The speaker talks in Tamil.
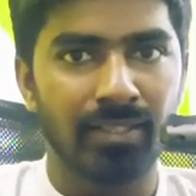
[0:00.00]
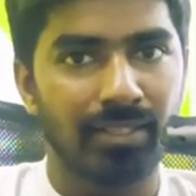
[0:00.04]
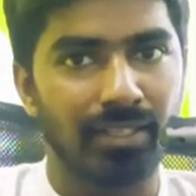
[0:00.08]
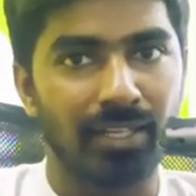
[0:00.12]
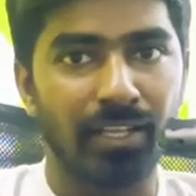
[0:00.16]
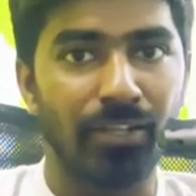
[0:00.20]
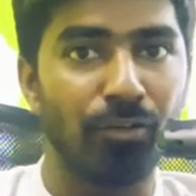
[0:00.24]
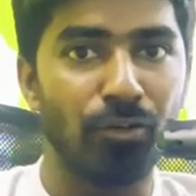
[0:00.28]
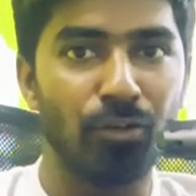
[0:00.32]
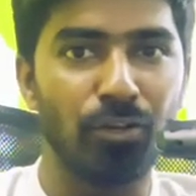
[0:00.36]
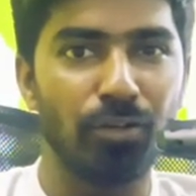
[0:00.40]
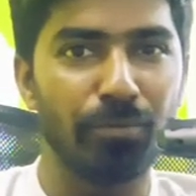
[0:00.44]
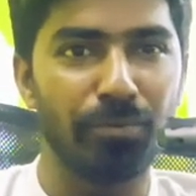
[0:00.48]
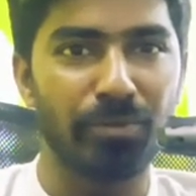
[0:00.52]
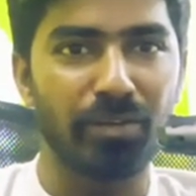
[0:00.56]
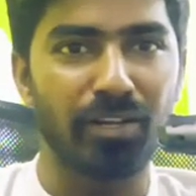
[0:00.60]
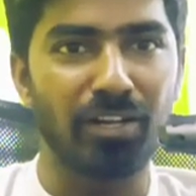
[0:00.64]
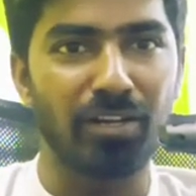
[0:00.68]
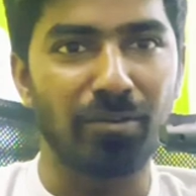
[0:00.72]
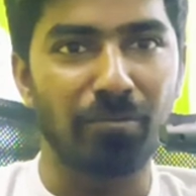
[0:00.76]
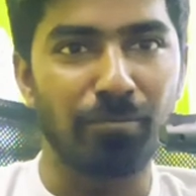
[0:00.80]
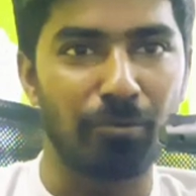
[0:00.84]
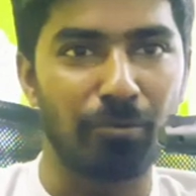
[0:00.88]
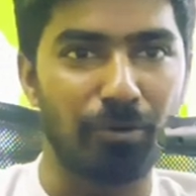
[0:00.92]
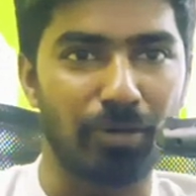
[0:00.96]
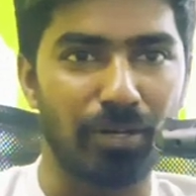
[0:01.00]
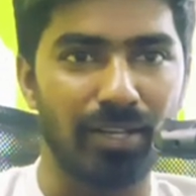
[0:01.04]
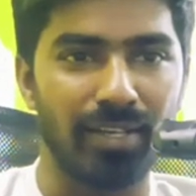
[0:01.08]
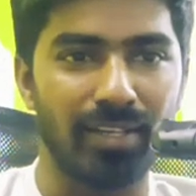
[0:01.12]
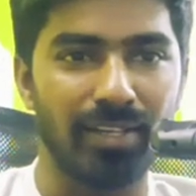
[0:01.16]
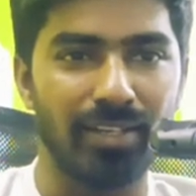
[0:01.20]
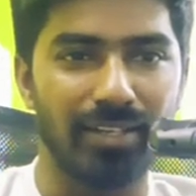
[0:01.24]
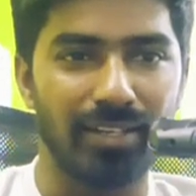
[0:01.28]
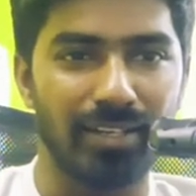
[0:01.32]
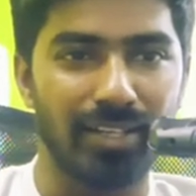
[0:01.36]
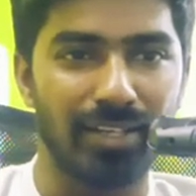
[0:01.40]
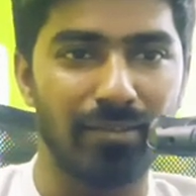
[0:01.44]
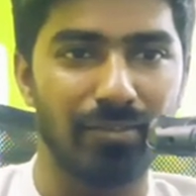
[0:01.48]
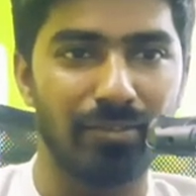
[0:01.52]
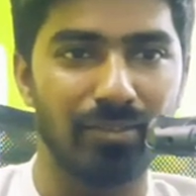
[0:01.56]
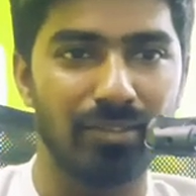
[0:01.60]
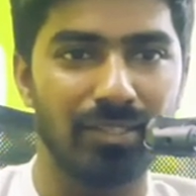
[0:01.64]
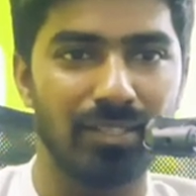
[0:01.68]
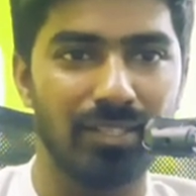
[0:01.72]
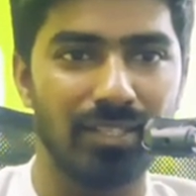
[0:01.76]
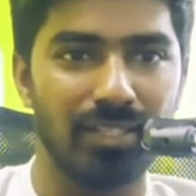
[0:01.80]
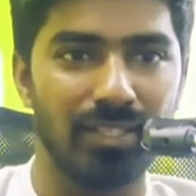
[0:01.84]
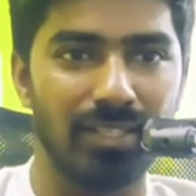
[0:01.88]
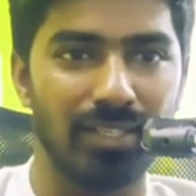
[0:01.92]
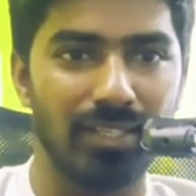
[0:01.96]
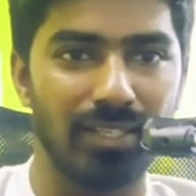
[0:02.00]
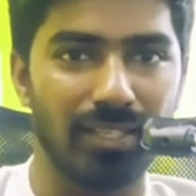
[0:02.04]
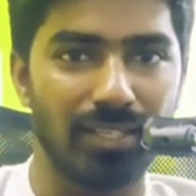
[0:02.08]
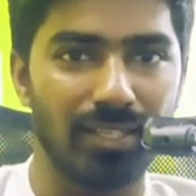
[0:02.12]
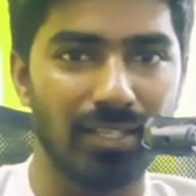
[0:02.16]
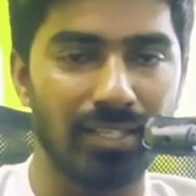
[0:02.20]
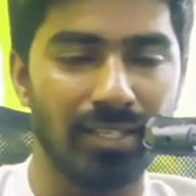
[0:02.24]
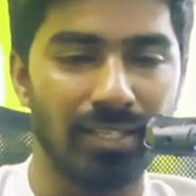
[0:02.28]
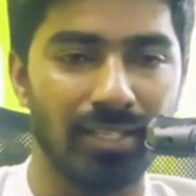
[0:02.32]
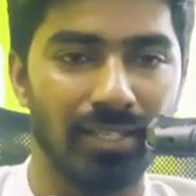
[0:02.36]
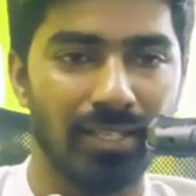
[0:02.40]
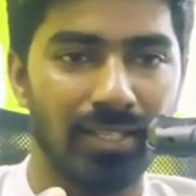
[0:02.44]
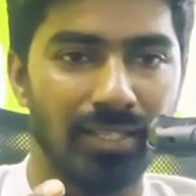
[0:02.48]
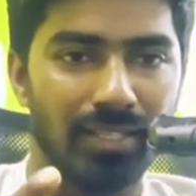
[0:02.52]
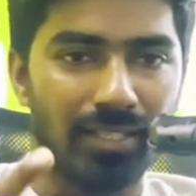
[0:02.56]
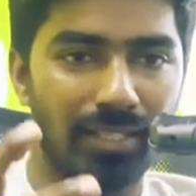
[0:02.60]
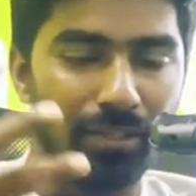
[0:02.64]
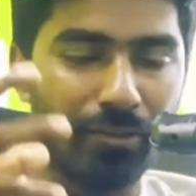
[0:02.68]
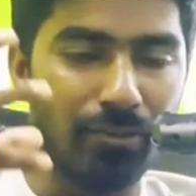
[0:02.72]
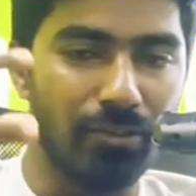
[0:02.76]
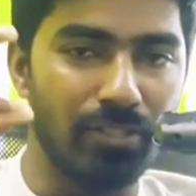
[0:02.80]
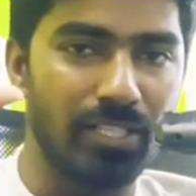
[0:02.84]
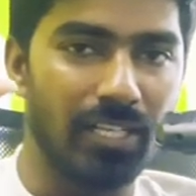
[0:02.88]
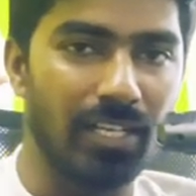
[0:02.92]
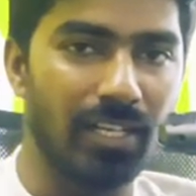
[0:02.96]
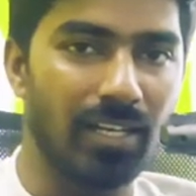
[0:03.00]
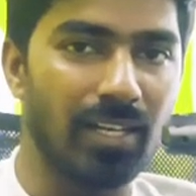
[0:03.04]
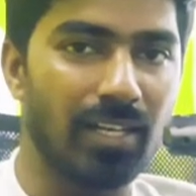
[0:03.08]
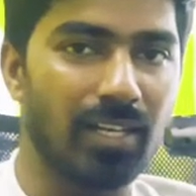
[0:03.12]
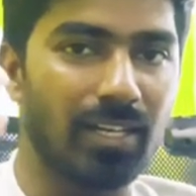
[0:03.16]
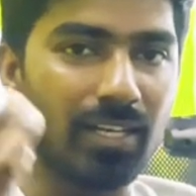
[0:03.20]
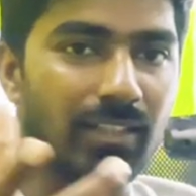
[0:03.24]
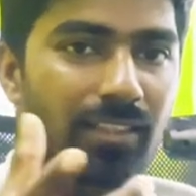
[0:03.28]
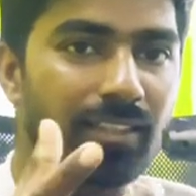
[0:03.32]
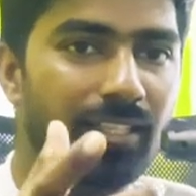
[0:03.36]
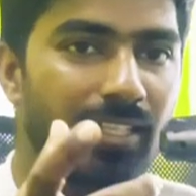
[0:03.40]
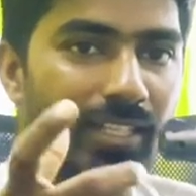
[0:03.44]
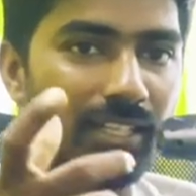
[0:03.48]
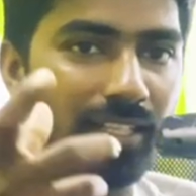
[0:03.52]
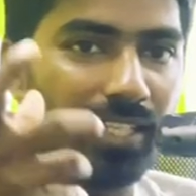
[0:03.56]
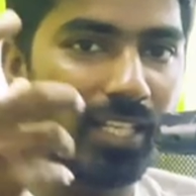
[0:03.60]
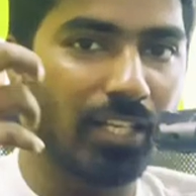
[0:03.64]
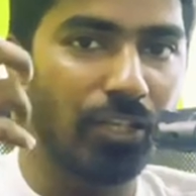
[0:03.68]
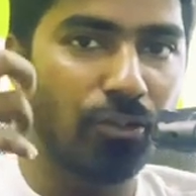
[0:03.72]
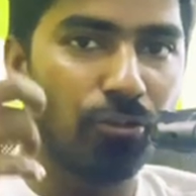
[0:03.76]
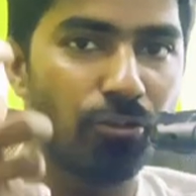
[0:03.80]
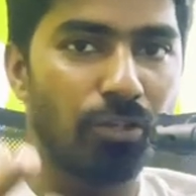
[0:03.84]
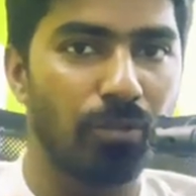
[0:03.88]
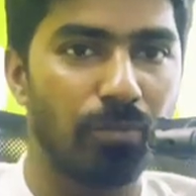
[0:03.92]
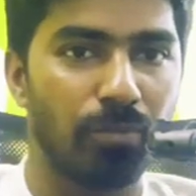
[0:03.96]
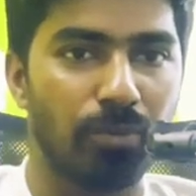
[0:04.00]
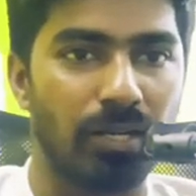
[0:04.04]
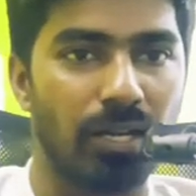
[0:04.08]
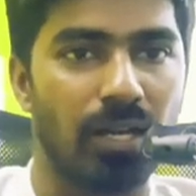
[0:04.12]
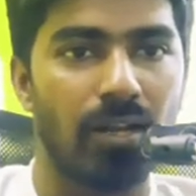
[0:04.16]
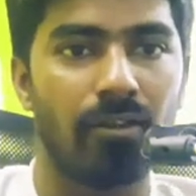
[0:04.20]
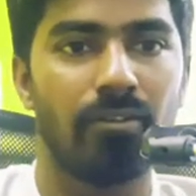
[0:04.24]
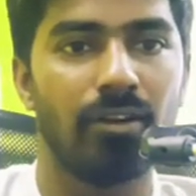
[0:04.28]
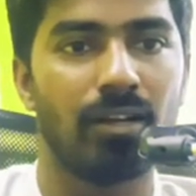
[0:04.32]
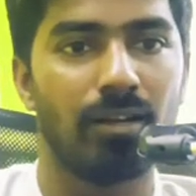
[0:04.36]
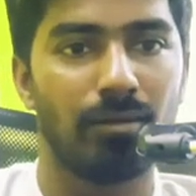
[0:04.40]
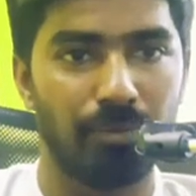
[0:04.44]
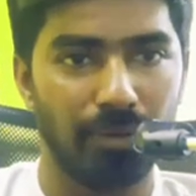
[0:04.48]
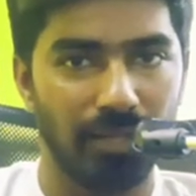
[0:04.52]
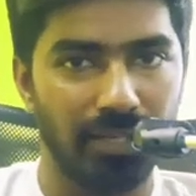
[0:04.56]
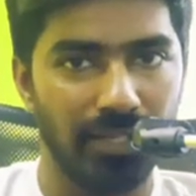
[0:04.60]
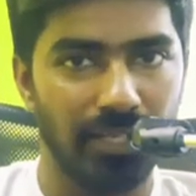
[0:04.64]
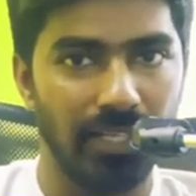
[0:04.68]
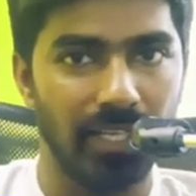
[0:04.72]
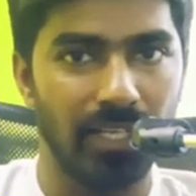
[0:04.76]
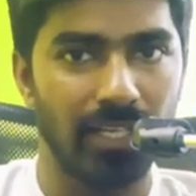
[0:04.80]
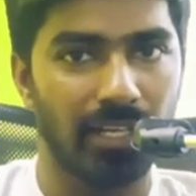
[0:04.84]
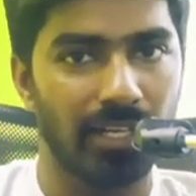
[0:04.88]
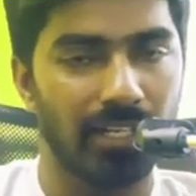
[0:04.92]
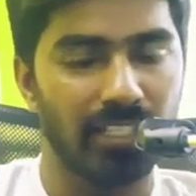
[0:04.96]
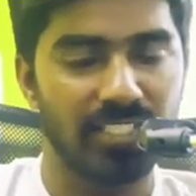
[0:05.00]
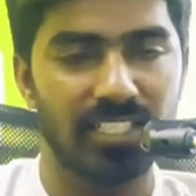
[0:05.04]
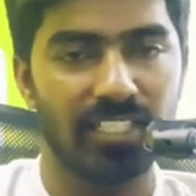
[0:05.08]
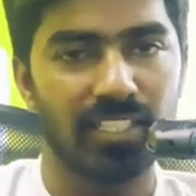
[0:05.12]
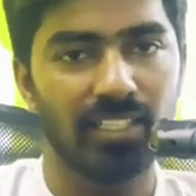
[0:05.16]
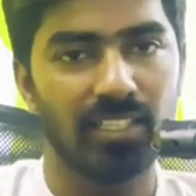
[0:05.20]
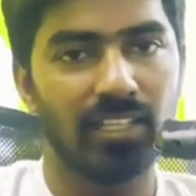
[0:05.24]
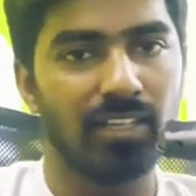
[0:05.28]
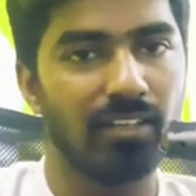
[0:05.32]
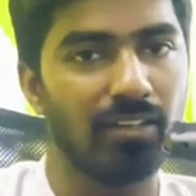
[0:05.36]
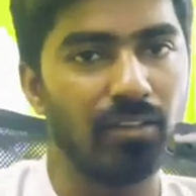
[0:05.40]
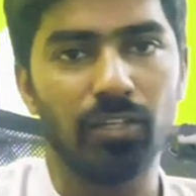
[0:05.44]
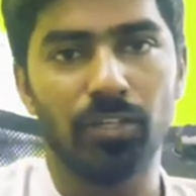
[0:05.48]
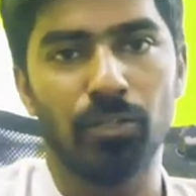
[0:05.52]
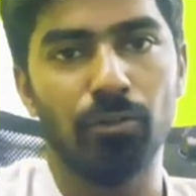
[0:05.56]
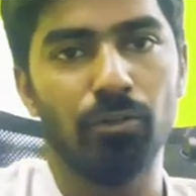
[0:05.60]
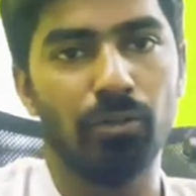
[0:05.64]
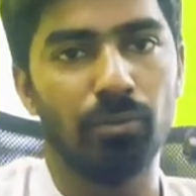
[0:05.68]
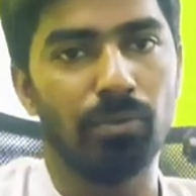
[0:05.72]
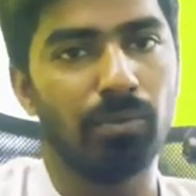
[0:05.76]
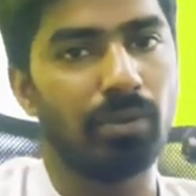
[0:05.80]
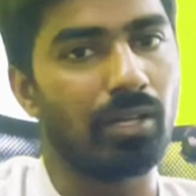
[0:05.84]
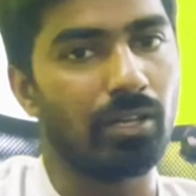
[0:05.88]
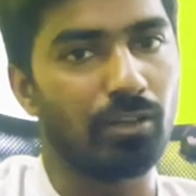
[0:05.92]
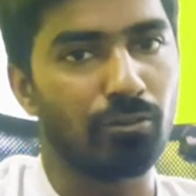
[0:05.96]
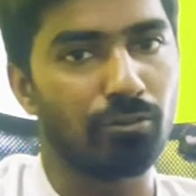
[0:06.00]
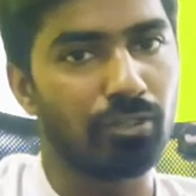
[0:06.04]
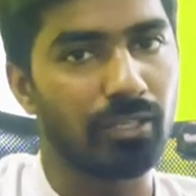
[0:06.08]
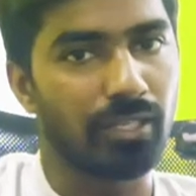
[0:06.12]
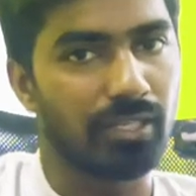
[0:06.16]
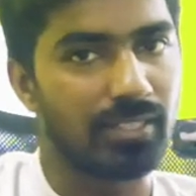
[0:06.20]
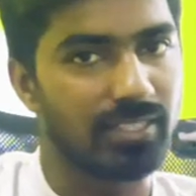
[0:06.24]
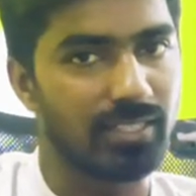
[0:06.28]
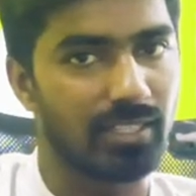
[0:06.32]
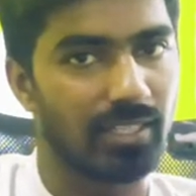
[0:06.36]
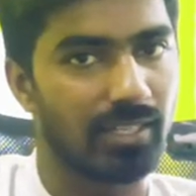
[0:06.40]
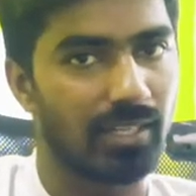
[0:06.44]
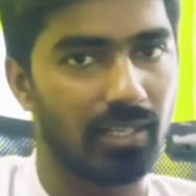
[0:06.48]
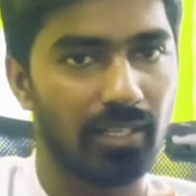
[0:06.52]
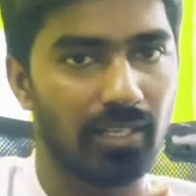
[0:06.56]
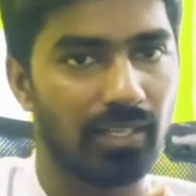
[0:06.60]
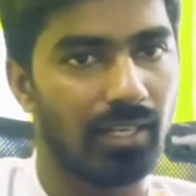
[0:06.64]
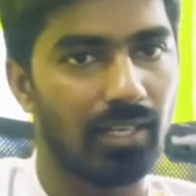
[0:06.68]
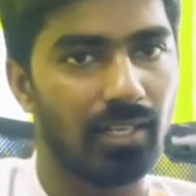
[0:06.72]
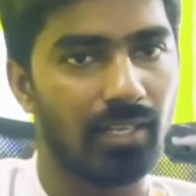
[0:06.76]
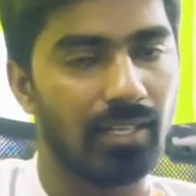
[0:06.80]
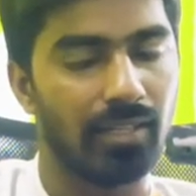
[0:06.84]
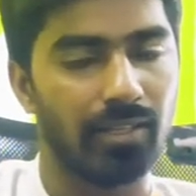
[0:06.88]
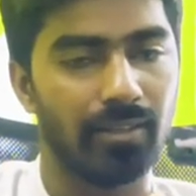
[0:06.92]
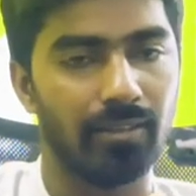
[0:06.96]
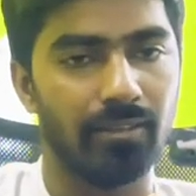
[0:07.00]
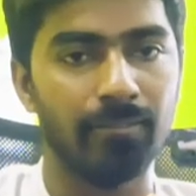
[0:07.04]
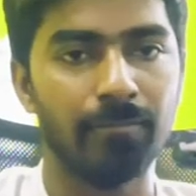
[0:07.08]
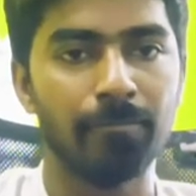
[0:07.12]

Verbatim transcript: நான் யூடியூபர் ஆக போகிறேன் நான் வந்து இந்த விஷயங்கள்லாம் கற்றுக்கிட்டு தான் யூடியூபர் ஆவேன் அப்படின்னு நீங்கள் நினச்சி தான் யூடியூபர் ஆகணும்னு நினச்சிங்களா இல்லை இல்லை